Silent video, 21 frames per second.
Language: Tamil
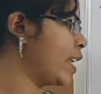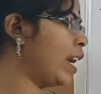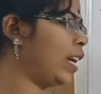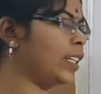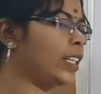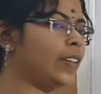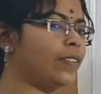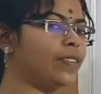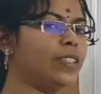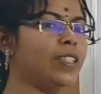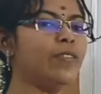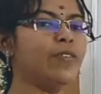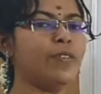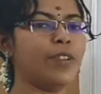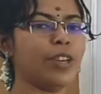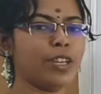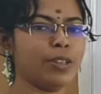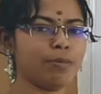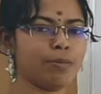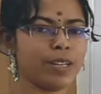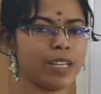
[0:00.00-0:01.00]
அதாவது
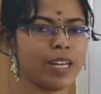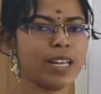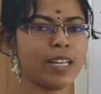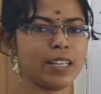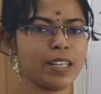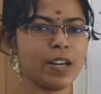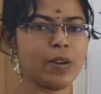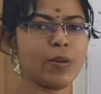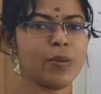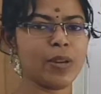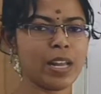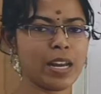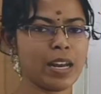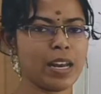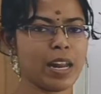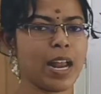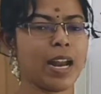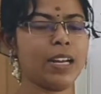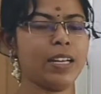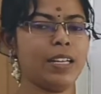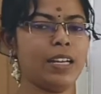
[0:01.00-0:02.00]
வெறுமனே இருக்கக்கூடிய
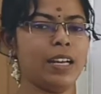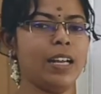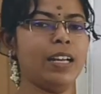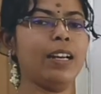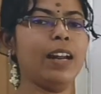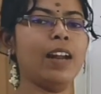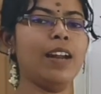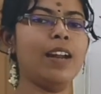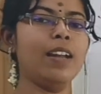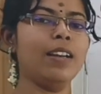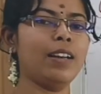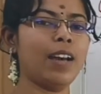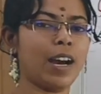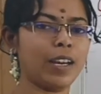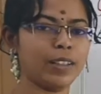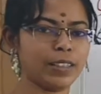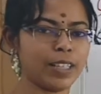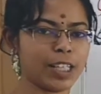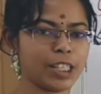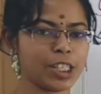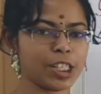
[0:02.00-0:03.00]
லேண்டில் நல்ல
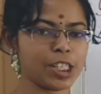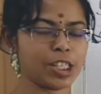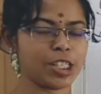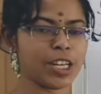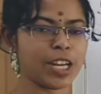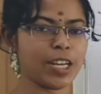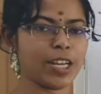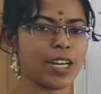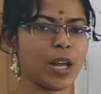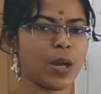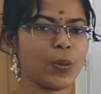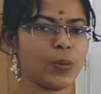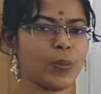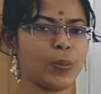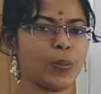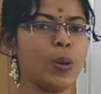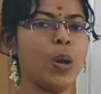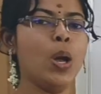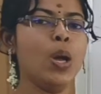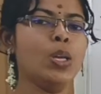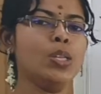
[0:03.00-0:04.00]
அடிச்சிச்சின்னா என்ன
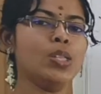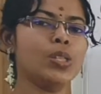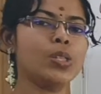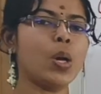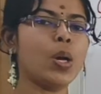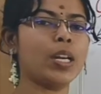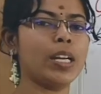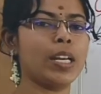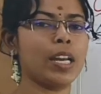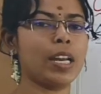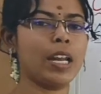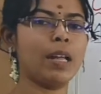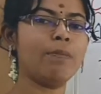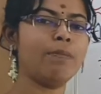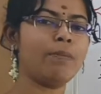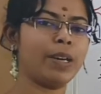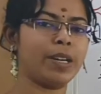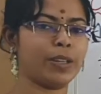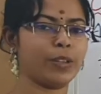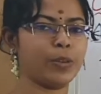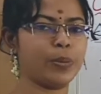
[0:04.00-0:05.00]
ஆகும்
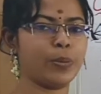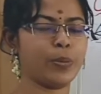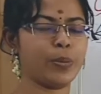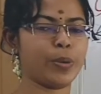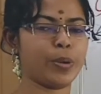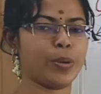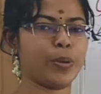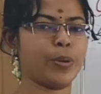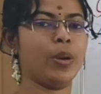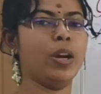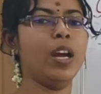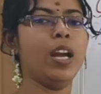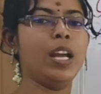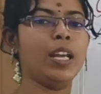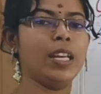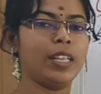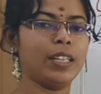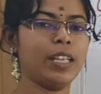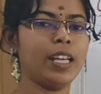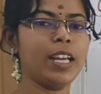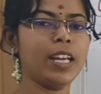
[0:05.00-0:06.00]
சாயிலெல்லாம் பறந்து போயிடும்
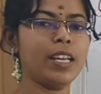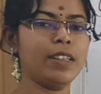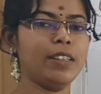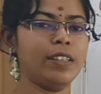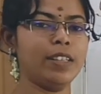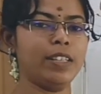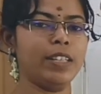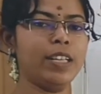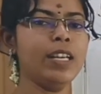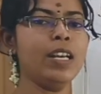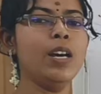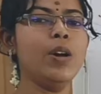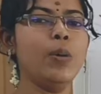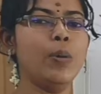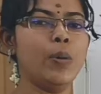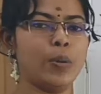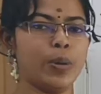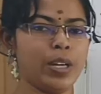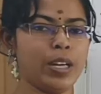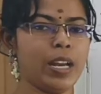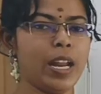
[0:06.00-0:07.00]
இதே இது
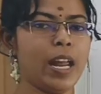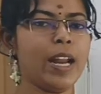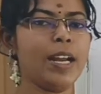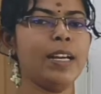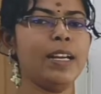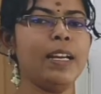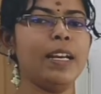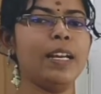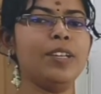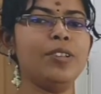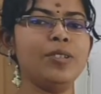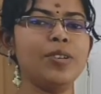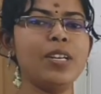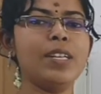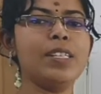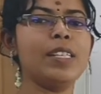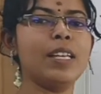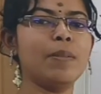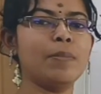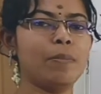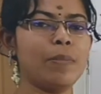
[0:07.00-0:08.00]
ஒரு லேண்டில்
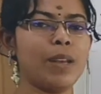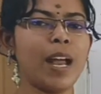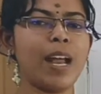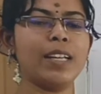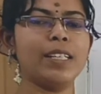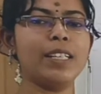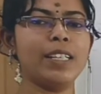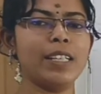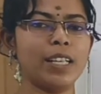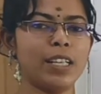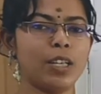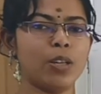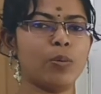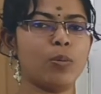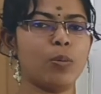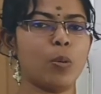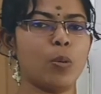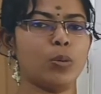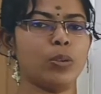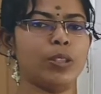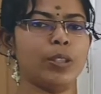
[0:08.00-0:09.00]
ட்ரீஸ் அண்ட் பிளான்ட்
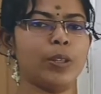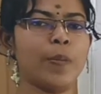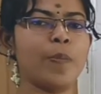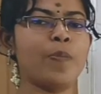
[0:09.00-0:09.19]
இருக்கும்போது